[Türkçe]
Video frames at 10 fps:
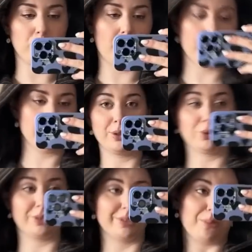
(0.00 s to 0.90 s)
var.
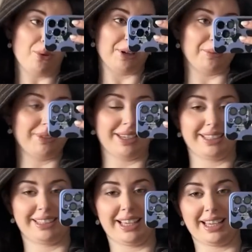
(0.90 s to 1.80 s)
Böyle bir şey
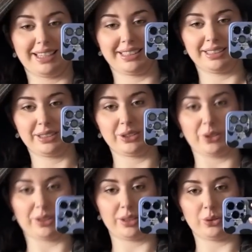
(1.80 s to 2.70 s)
işte.
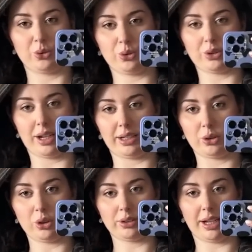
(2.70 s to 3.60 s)
Şöyle 3 tane
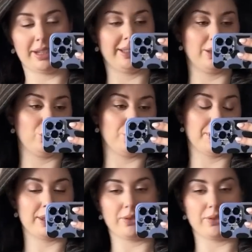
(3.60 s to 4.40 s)
4 tane de düğmesi